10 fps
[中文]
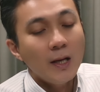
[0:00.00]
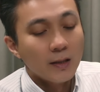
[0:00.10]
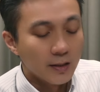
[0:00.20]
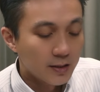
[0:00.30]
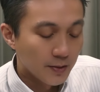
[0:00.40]

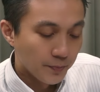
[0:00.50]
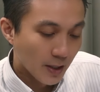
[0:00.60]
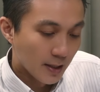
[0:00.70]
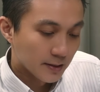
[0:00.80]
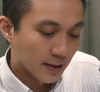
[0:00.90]
可是
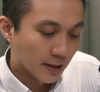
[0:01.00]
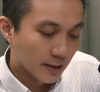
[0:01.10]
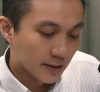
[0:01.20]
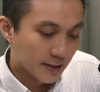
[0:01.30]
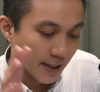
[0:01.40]
整
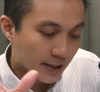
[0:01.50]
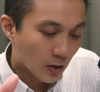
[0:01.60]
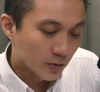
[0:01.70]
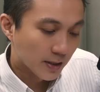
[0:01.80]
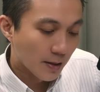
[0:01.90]
个结
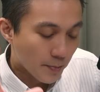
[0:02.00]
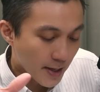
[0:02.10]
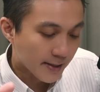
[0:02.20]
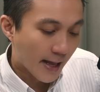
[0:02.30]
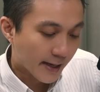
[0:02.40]
构、整个
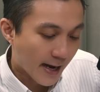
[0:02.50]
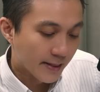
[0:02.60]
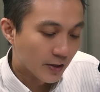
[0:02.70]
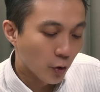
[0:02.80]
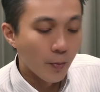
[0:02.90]
面来
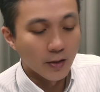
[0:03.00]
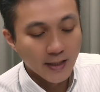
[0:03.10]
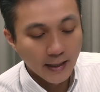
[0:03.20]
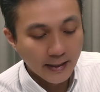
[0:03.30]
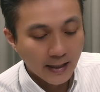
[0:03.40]
看呢，都没有这
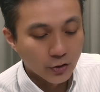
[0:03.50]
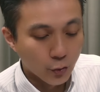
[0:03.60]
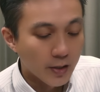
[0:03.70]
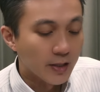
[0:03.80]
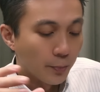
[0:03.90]
样看，
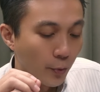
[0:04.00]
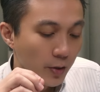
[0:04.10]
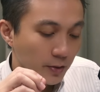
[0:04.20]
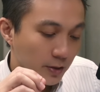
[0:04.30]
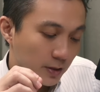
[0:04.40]
所以你不会
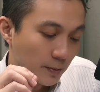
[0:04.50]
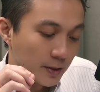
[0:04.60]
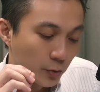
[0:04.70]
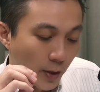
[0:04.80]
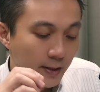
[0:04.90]
有什么
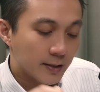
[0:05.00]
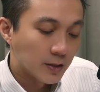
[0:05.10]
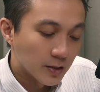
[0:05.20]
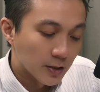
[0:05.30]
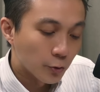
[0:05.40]
所谓的
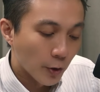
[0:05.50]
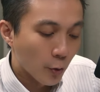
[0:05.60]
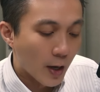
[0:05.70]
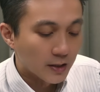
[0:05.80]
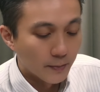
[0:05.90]
资金规
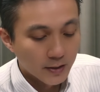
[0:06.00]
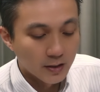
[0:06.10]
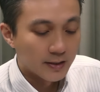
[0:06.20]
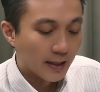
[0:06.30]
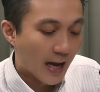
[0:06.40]
划、什么
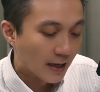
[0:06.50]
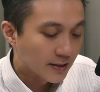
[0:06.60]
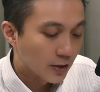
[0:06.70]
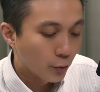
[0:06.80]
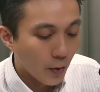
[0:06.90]
市场的行
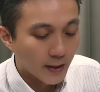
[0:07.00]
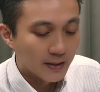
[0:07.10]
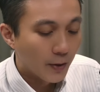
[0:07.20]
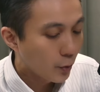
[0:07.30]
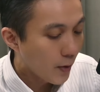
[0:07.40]
情规划、
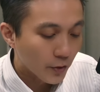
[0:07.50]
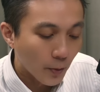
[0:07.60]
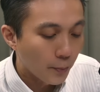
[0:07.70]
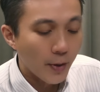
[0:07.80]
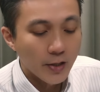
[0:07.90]
什么规划
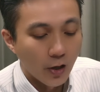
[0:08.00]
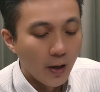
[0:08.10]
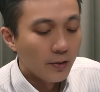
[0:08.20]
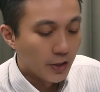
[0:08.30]
都不会有，